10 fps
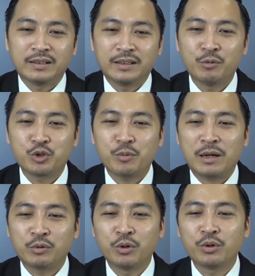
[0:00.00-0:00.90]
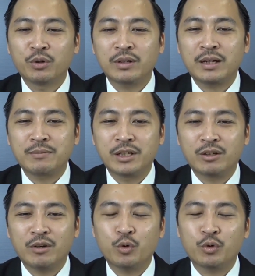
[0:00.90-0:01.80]
Thế một số bạn ôi rồi làm gì
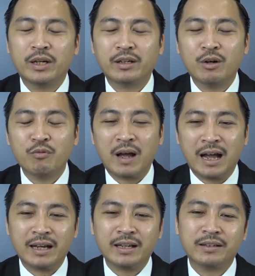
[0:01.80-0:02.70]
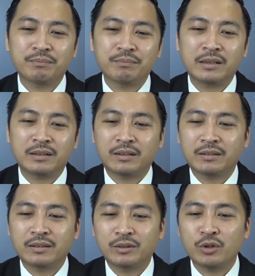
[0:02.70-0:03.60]
có vụ đấy, không phải. Bạn
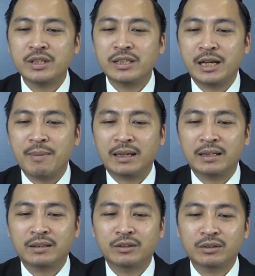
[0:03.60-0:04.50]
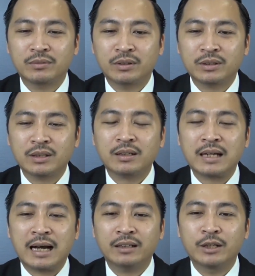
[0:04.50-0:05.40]
tôi chia sẻ với bạn là tất
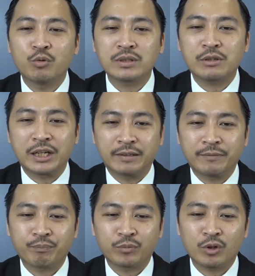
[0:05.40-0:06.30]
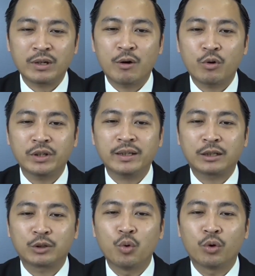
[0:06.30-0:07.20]
cả các tình huống giao dịch nó đều có những cái
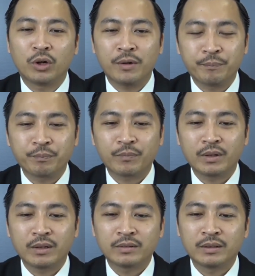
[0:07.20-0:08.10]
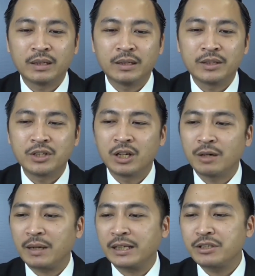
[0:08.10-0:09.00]
đặc thù của nó trường
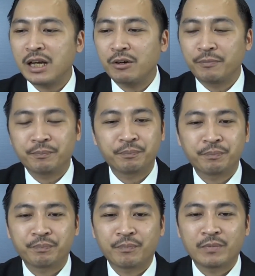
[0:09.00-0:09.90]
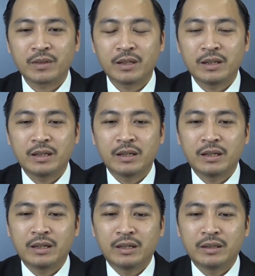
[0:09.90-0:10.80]
hợp này như sau
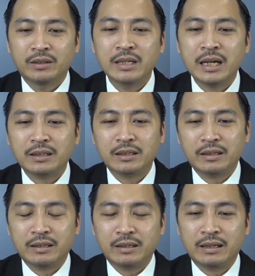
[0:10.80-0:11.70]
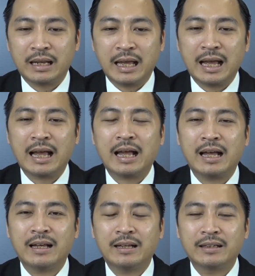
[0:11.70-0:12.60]
thứ nhất là